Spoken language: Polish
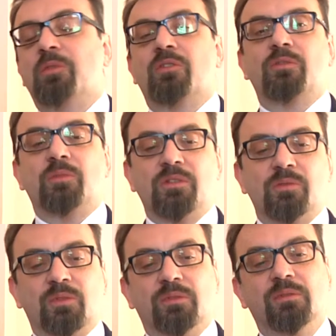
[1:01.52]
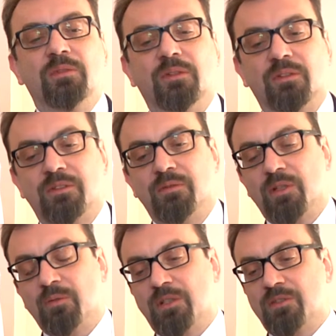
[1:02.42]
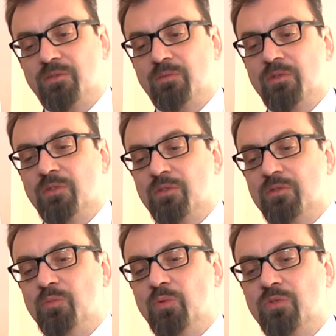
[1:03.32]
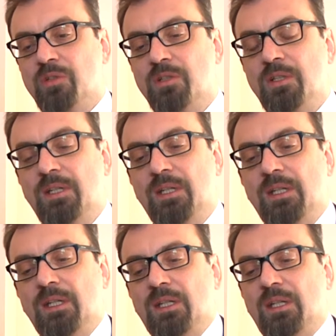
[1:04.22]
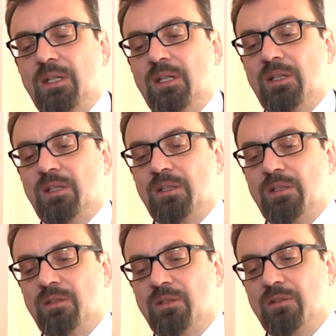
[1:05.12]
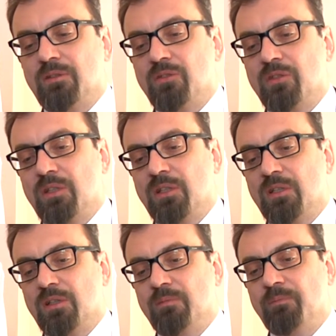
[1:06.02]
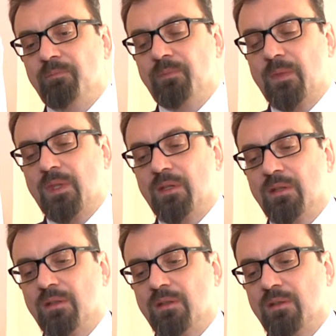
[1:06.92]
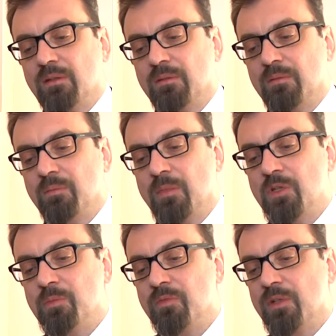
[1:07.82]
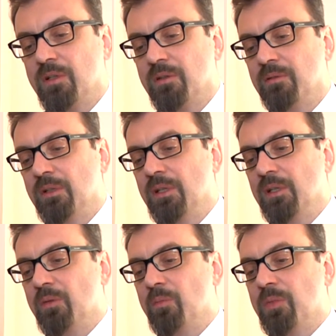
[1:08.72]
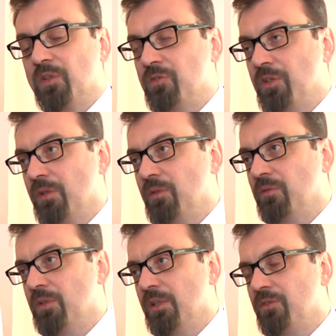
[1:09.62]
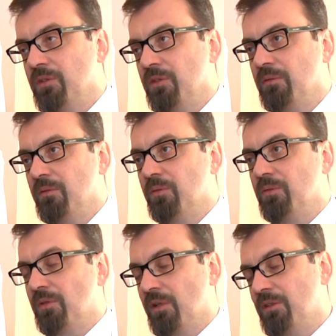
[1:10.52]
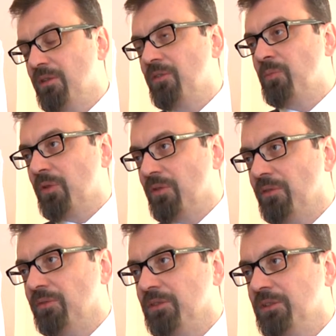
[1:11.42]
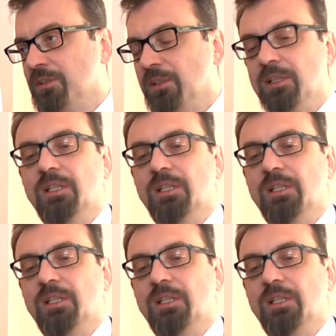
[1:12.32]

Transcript: pierwszy mieliśmy od wielu lat zrównoważony budżet, e, że e, mieliśmy wiele bardzo ciekawych wydarzeń kulturalnych, sportowych,